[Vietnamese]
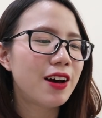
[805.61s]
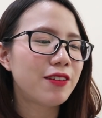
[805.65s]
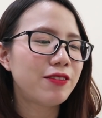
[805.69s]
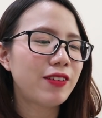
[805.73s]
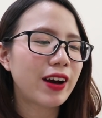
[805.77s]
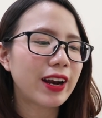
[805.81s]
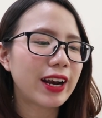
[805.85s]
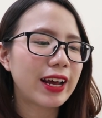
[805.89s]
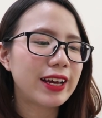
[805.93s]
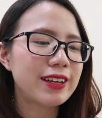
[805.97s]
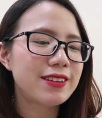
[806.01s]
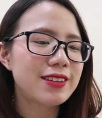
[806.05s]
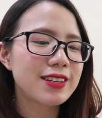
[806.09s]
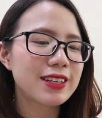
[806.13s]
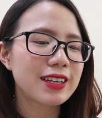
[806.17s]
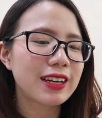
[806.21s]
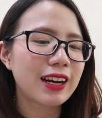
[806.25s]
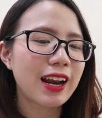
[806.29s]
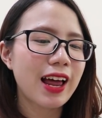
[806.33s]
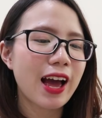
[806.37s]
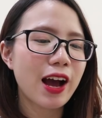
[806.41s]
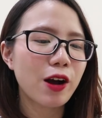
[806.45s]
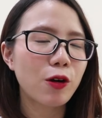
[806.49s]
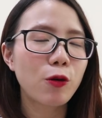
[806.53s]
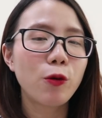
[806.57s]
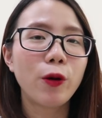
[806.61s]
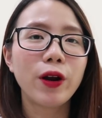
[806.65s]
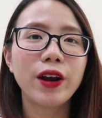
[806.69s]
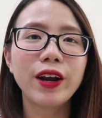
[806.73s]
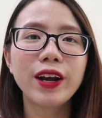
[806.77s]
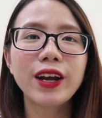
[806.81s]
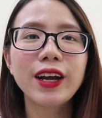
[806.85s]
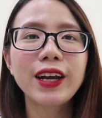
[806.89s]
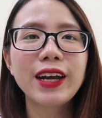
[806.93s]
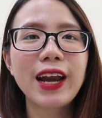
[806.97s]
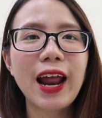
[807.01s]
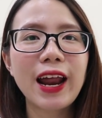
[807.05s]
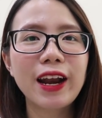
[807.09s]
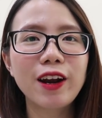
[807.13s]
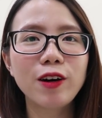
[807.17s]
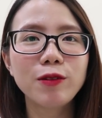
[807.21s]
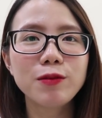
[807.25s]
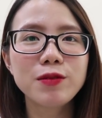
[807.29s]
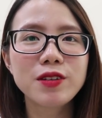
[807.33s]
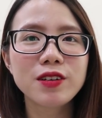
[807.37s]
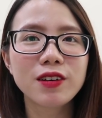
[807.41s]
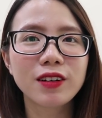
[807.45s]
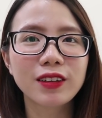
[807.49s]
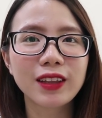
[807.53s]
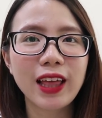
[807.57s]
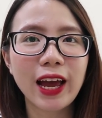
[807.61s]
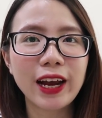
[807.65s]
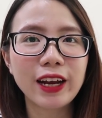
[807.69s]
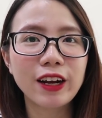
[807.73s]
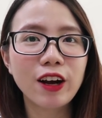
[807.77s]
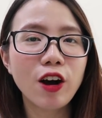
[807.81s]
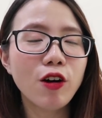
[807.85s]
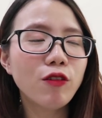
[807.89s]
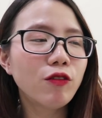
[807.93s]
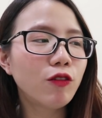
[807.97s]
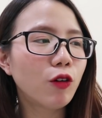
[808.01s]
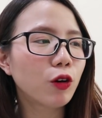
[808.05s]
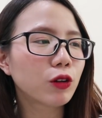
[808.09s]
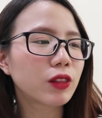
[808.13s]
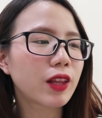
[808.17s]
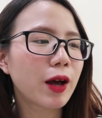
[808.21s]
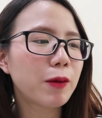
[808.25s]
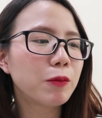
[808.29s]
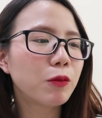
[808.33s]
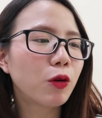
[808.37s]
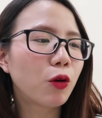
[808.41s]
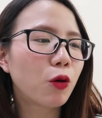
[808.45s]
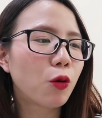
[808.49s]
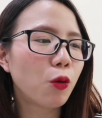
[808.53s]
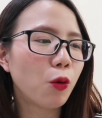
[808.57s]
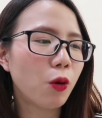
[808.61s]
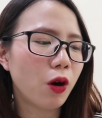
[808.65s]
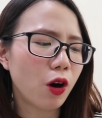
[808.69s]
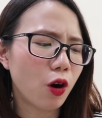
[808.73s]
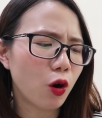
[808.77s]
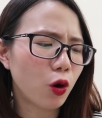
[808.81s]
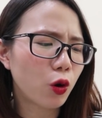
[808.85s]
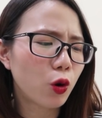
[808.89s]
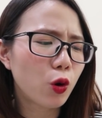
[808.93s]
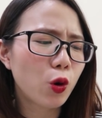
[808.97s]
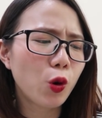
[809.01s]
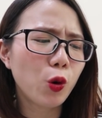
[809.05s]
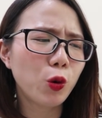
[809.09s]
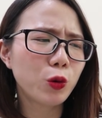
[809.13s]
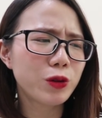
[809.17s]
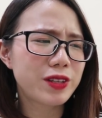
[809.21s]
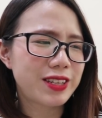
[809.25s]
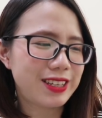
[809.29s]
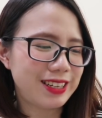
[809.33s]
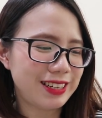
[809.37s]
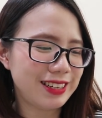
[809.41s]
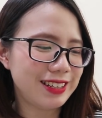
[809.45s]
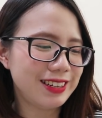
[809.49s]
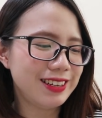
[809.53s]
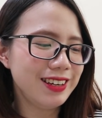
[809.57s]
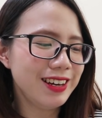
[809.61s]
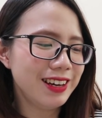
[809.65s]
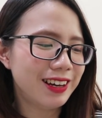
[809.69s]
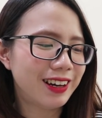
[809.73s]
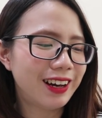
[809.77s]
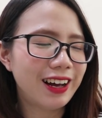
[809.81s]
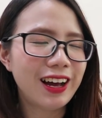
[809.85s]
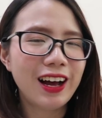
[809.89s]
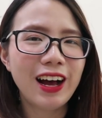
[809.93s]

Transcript: Và đấy chính là cuốn Đàn ông trưởng thành không vô tâm của Cu Chí.